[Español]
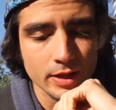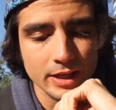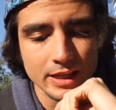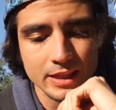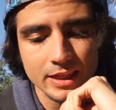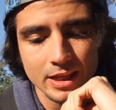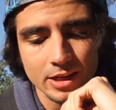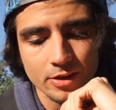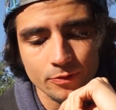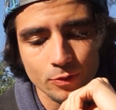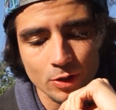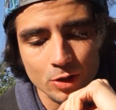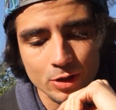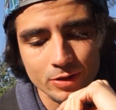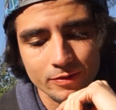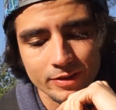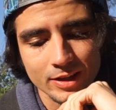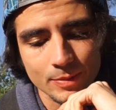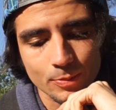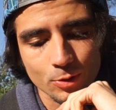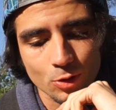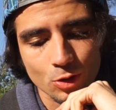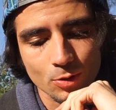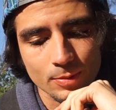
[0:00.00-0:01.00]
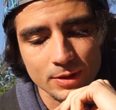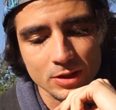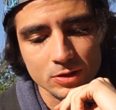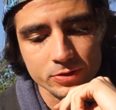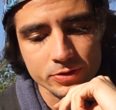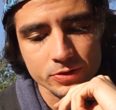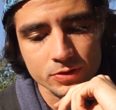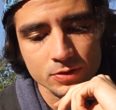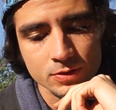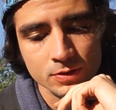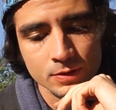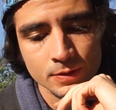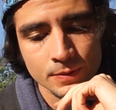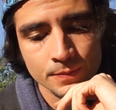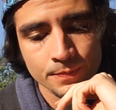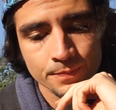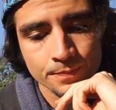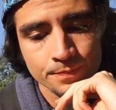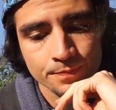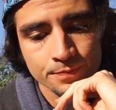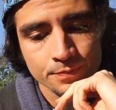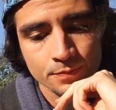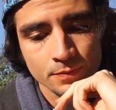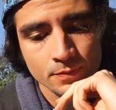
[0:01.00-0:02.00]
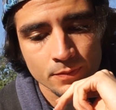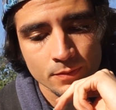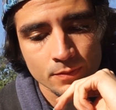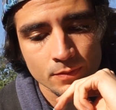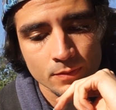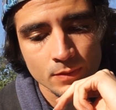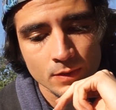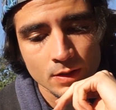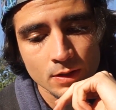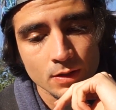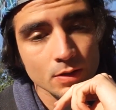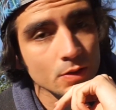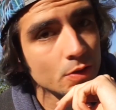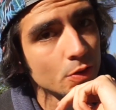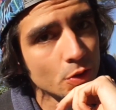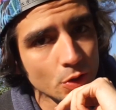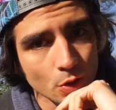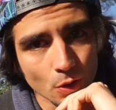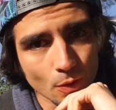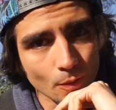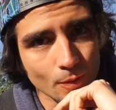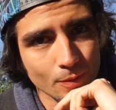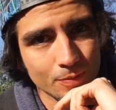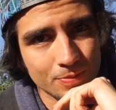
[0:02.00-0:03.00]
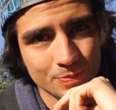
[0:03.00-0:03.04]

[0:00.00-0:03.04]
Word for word: ¿Y de bueno y ve por lo menos? No.